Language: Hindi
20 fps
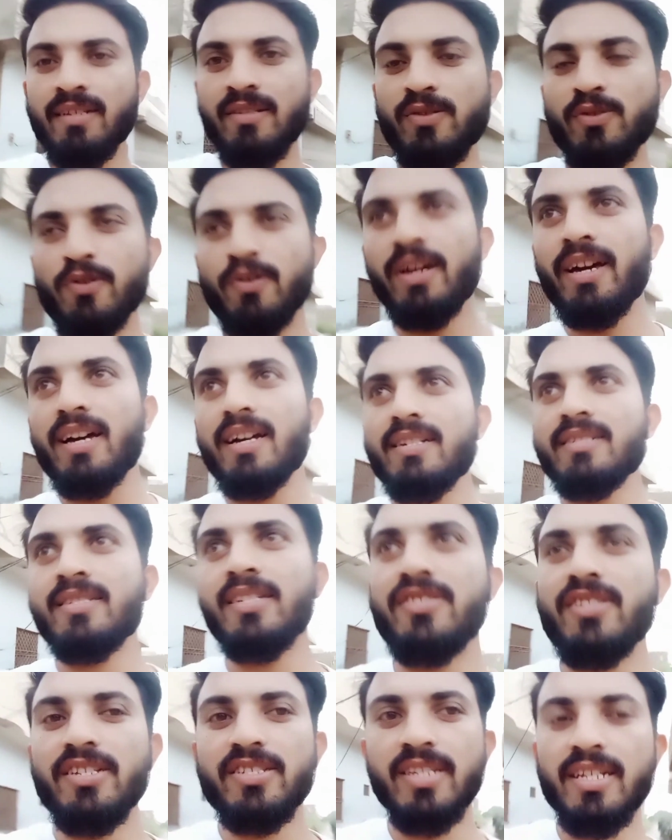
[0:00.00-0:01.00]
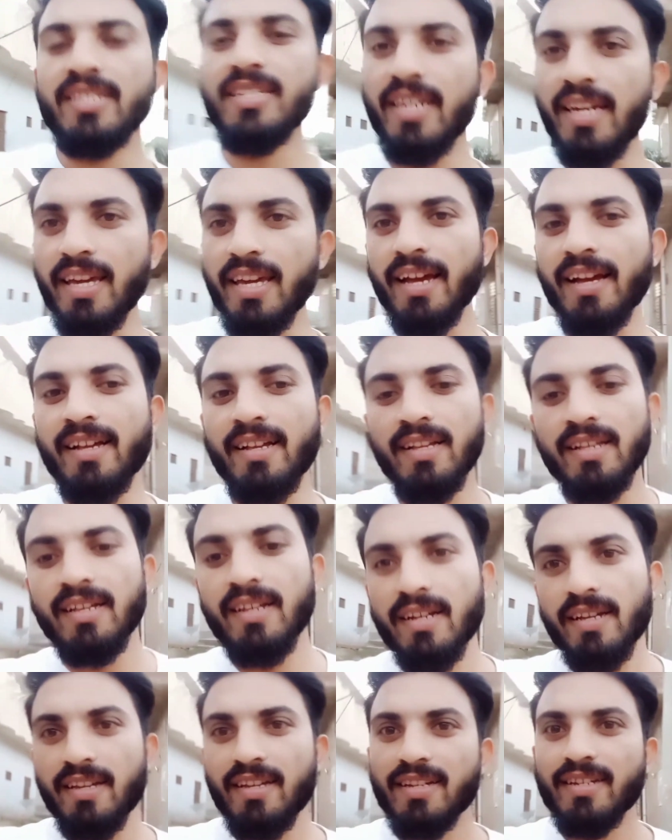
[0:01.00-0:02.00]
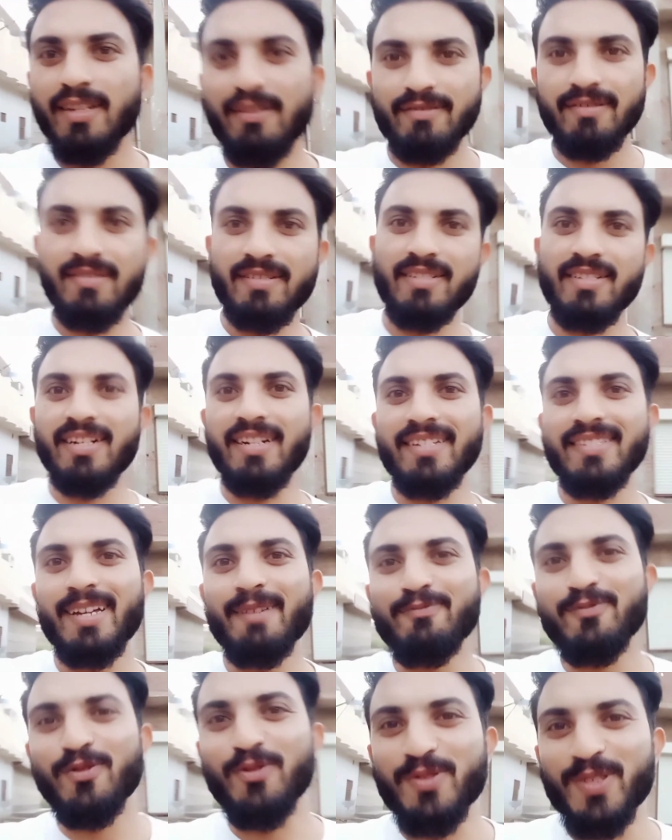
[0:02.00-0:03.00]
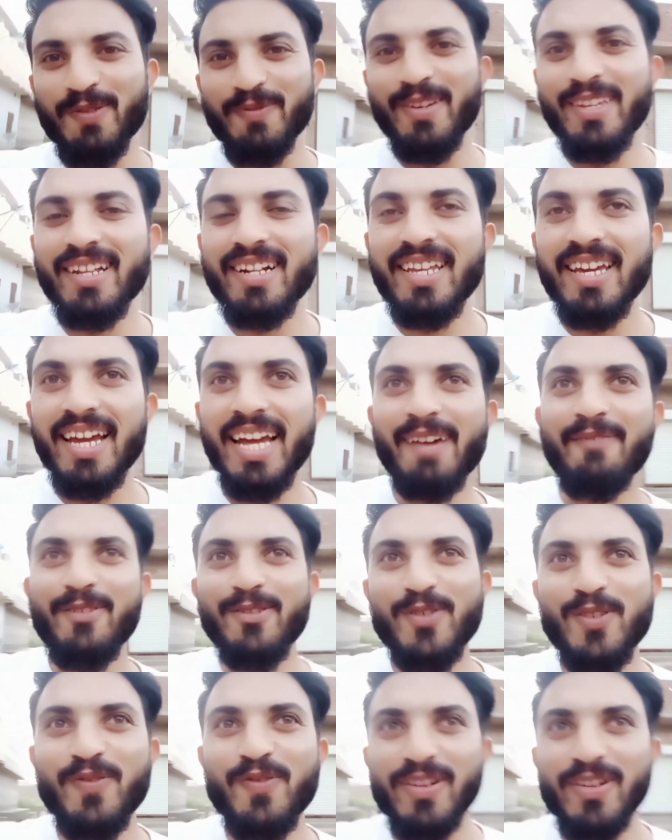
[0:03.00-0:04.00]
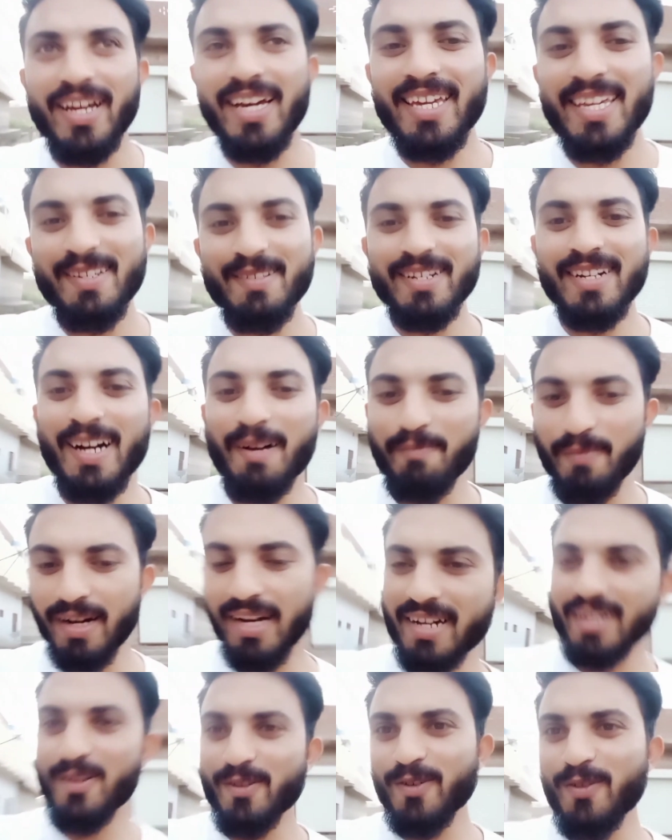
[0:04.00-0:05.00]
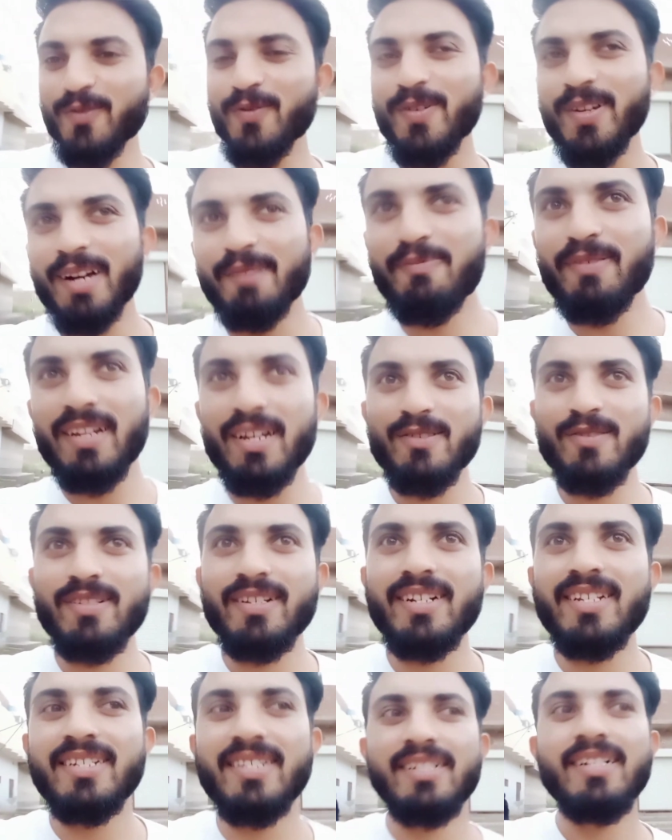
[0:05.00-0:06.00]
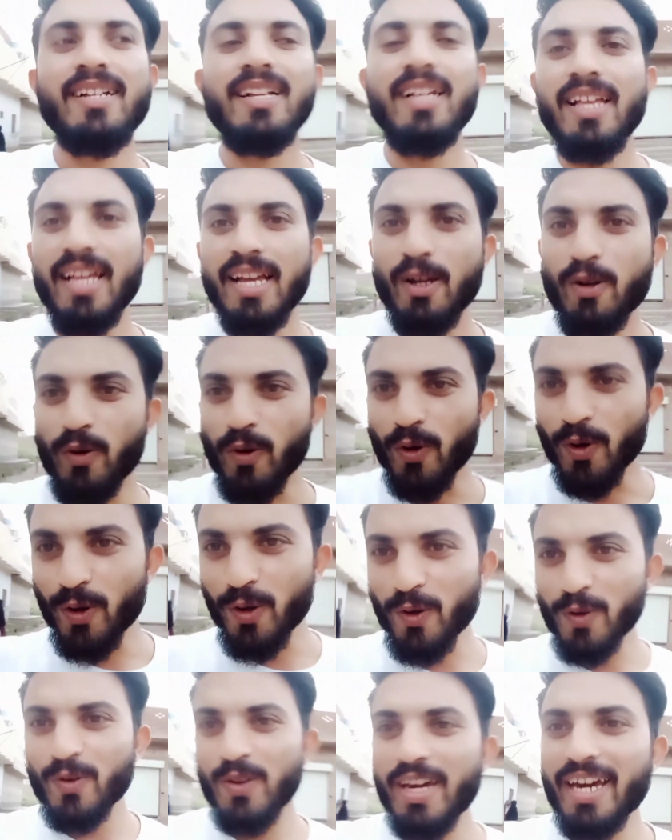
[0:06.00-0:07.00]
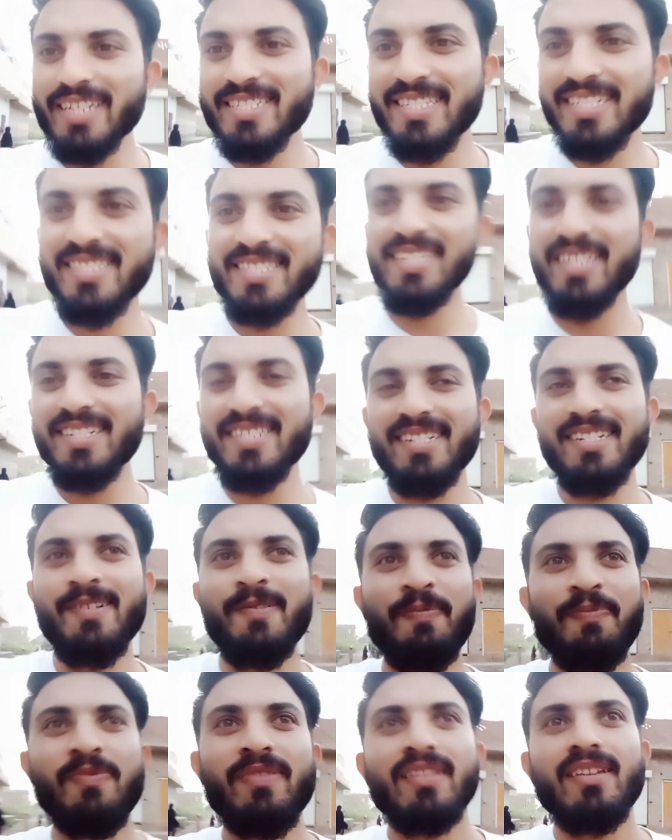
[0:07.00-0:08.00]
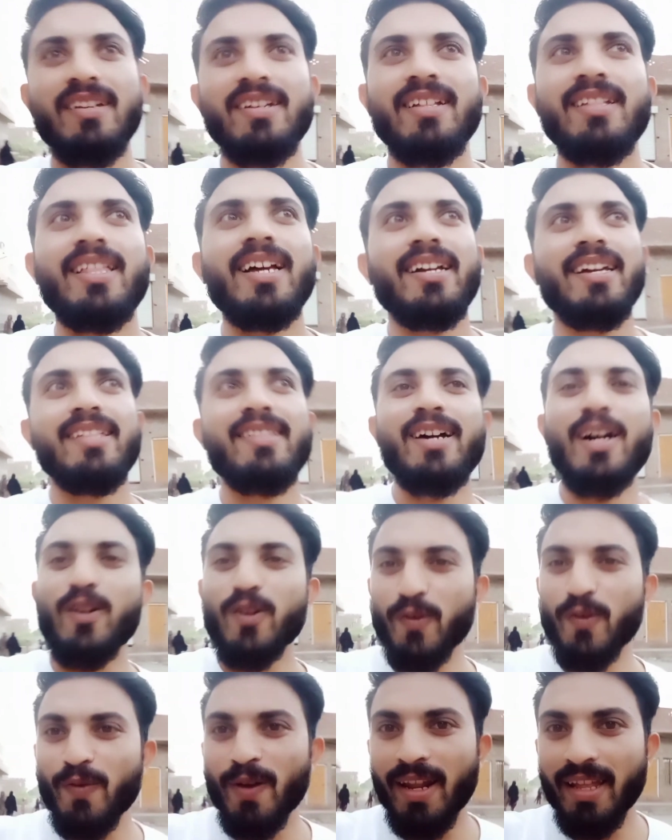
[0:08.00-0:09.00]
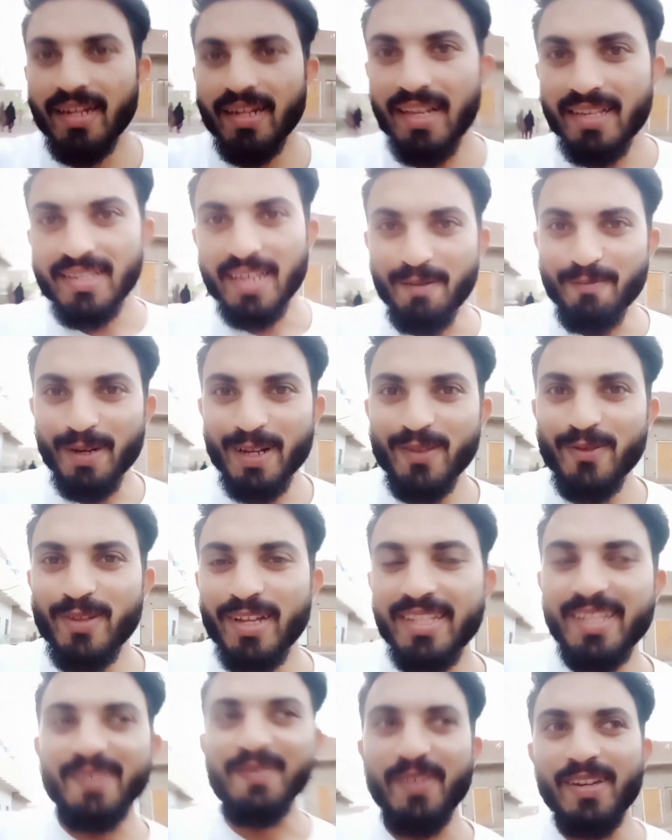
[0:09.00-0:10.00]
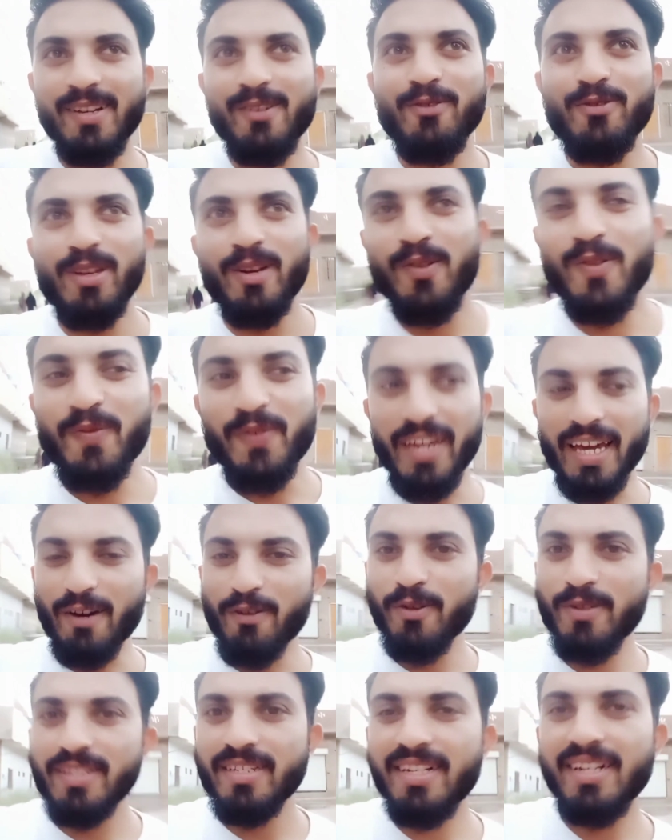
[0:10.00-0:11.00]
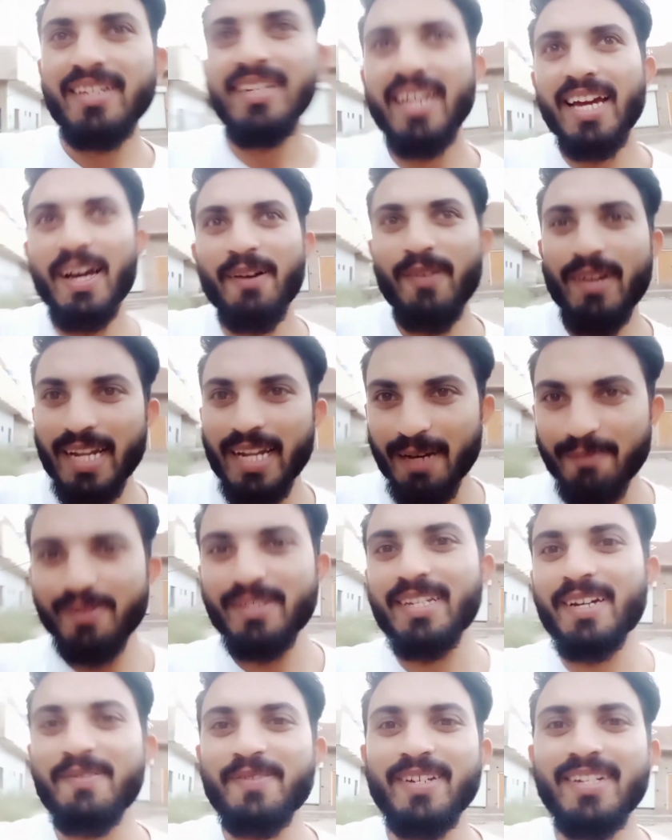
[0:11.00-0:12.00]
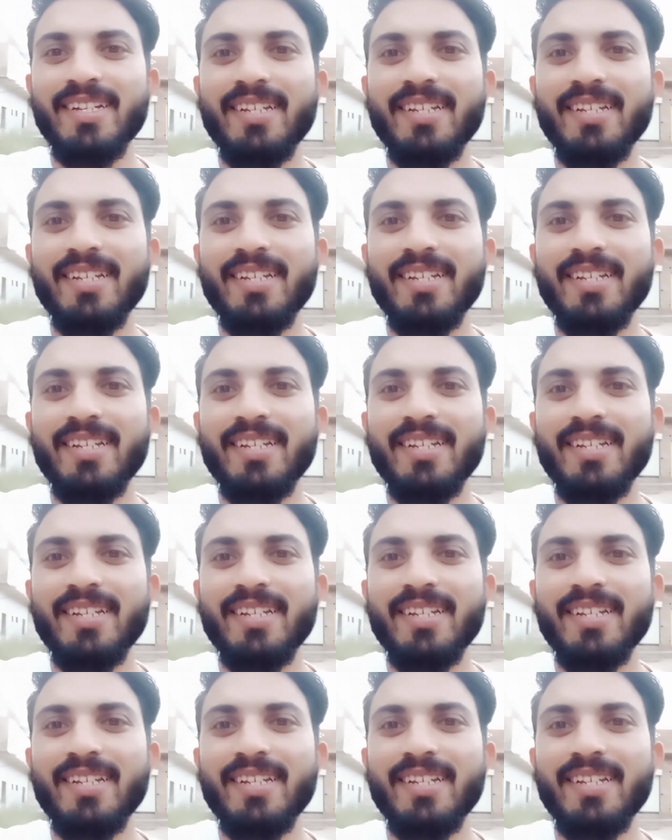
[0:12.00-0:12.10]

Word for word: जो है सजेशन ये है कि राणा साहब तुम भी जोड़ा है वो कोई फलाही काम करो कोई अपना कोई जोड़ा है खोलो कोई ऐसी चीज़ ताकि तहूँ भी अल्लाह तला समर ਦਿੰਦਾ ਦੇਵੇ को ਤੁਹਾਨੂੰ भी ਇਹੋ जी है ਹੈ लभ जाए